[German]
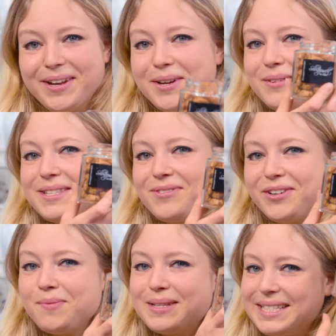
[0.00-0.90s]
Wenn ihr wissen
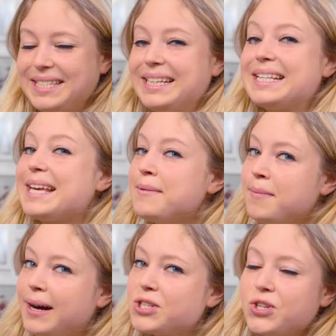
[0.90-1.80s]
wollt, wie man sich die Dinger selber
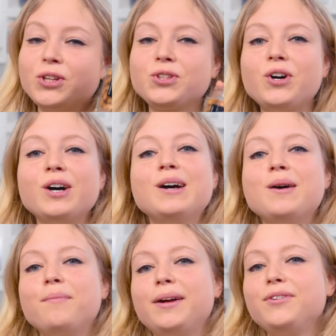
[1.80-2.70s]
macht, schaut doch
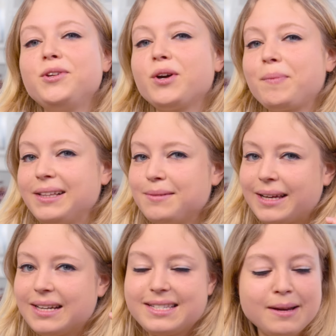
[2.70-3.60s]
mein Video gebrannte
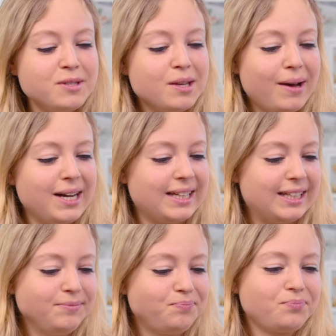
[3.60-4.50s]
Mandeln selbstgemacht
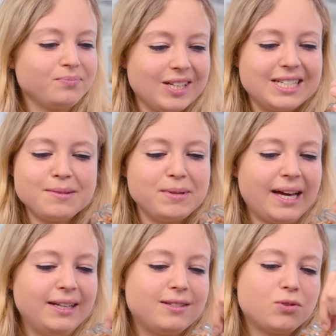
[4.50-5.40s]
an. Es ist nämlich
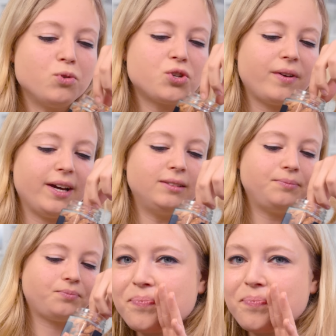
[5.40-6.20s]
gar nicht so schwer.